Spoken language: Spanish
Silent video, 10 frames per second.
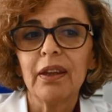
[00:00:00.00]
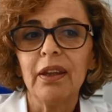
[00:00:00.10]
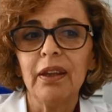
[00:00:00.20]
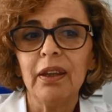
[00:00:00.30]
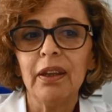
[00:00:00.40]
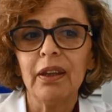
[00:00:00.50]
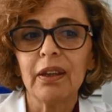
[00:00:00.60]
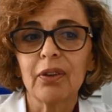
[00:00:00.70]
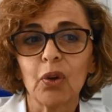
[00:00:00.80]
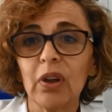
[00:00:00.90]

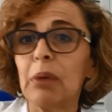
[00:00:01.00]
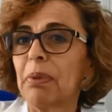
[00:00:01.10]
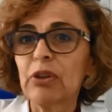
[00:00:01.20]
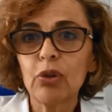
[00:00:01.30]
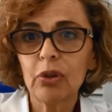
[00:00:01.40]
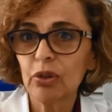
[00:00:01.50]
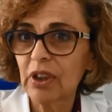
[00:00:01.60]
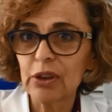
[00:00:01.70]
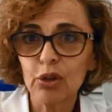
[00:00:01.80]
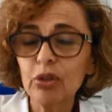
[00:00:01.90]
Y con el paso de
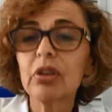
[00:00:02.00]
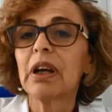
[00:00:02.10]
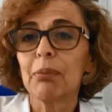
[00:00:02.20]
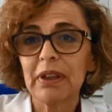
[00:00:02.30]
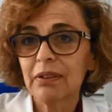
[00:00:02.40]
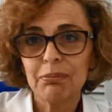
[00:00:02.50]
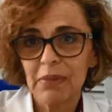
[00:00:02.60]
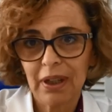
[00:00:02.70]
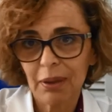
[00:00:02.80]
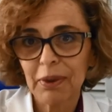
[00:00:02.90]
los años jamás
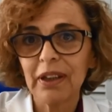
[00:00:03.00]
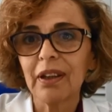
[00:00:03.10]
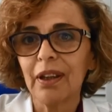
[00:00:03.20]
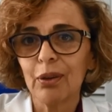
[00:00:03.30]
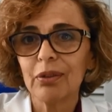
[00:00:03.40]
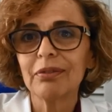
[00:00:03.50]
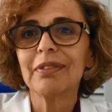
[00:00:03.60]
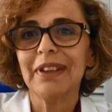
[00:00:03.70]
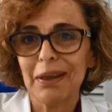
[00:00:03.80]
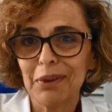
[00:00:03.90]
me he arrepentido
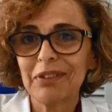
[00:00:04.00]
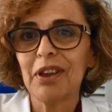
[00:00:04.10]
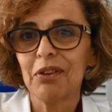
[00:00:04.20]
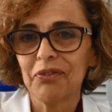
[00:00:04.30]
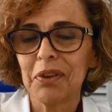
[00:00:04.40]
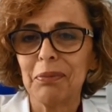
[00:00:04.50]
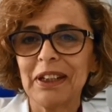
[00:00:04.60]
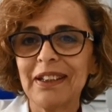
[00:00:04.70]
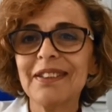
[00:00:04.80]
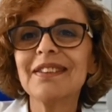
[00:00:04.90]
de haber sido
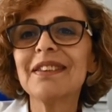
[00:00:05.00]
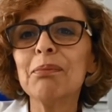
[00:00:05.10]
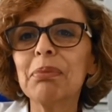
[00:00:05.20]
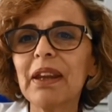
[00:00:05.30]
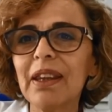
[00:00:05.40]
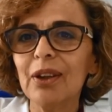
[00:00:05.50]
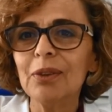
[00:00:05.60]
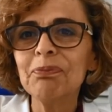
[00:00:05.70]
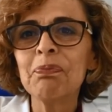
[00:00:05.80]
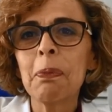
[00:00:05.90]
enfermera. Siempre
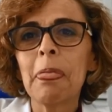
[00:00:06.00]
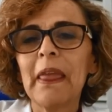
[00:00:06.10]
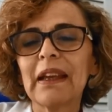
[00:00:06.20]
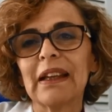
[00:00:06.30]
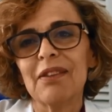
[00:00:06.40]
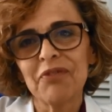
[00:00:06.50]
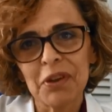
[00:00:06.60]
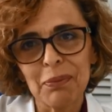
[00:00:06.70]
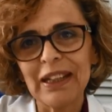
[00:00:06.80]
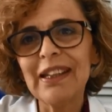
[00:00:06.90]
digo que la
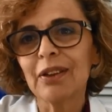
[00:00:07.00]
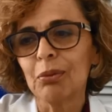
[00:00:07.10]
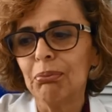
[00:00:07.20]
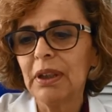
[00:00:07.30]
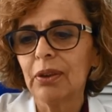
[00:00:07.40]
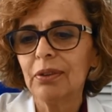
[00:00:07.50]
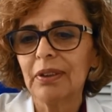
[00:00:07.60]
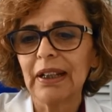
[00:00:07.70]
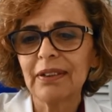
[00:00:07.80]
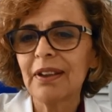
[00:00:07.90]
enfermería conmigo
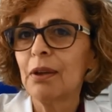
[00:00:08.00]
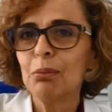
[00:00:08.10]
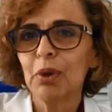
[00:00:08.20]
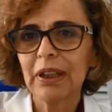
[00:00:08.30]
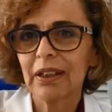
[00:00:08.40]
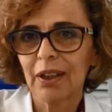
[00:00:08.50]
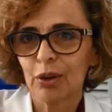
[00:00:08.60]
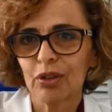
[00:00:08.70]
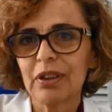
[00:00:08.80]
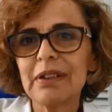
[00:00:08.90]
ha sido muy
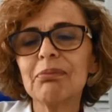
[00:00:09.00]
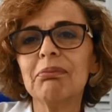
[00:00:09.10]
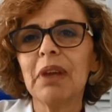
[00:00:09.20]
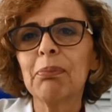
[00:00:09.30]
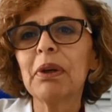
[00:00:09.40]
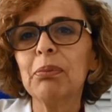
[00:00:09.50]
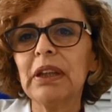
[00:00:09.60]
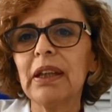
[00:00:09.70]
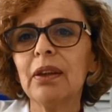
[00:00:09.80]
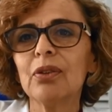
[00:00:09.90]
generosa. Me ha
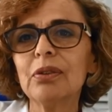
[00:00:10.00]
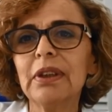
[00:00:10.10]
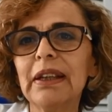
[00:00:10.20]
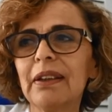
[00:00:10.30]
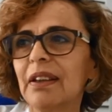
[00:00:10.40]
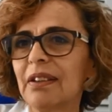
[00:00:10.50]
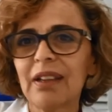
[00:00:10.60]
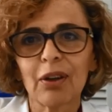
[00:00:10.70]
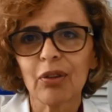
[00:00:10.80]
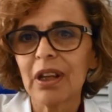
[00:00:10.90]
permitido
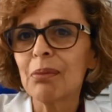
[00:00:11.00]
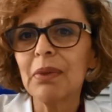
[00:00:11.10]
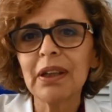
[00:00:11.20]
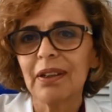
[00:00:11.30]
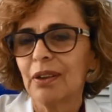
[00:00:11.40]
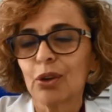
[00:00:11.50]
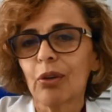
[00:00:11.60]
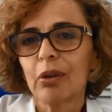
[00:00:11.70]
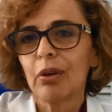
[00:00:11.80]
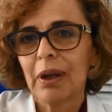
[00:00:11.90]
desarrollarme en
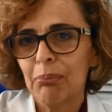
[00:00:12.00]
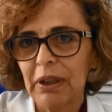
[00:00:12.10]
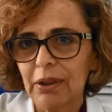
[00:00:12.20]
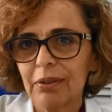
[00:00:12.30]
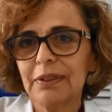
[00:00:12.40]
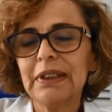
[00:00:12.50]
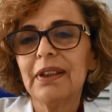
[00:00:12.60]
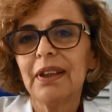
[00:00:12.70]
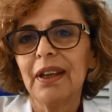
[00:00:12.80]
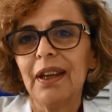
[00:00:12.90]
todos los ámbitos
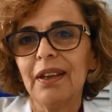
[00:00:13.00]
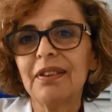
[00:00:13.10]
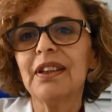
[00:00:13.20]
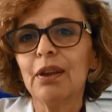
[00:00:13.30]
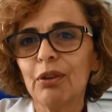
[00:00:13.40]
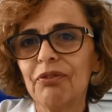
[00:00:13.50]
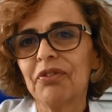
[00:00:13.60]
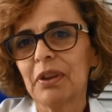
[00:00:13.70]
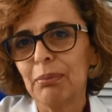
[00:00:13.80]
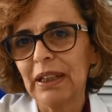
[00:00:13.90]
he sido
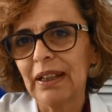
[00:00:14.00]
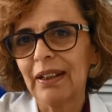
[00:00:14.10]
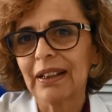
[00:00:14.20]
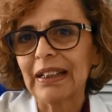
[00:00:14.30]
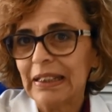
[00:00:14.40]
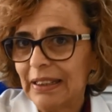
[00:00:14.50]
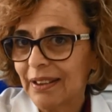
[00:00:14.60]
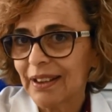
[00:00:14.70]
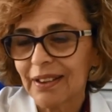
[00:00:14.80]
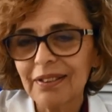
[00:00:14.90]
enfermera
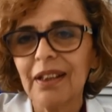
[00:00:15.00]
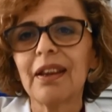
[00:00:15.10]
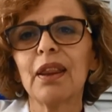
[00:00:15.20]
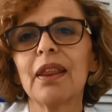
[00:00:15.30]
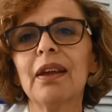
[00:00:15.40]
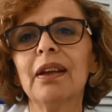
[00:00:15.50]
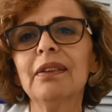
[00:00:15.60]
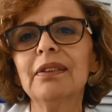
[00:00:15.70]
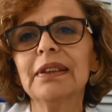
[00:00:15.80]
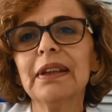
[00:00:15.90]
clínica asistencial,